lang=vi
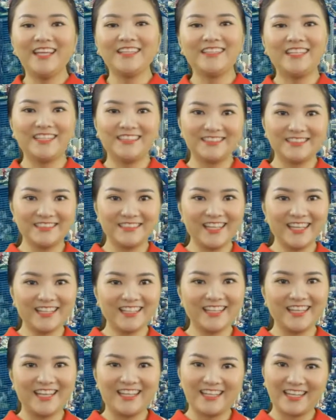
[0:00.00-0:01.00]
thì người
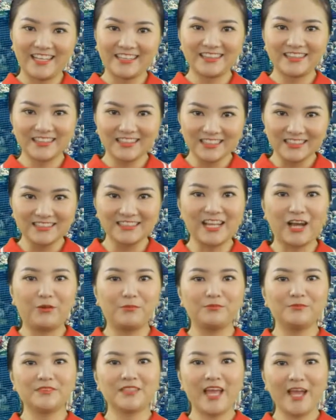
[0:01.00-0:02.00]
dân lại tự
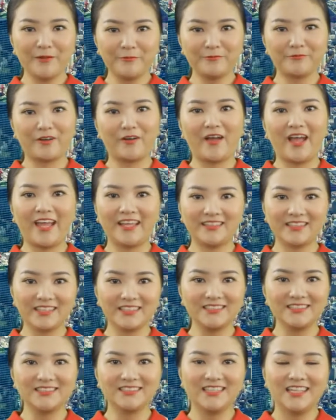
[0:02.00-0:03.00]
động thêm vào hai
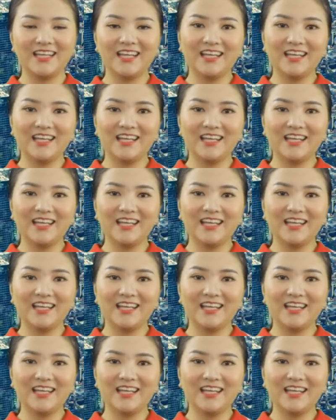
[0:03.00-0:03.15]
từ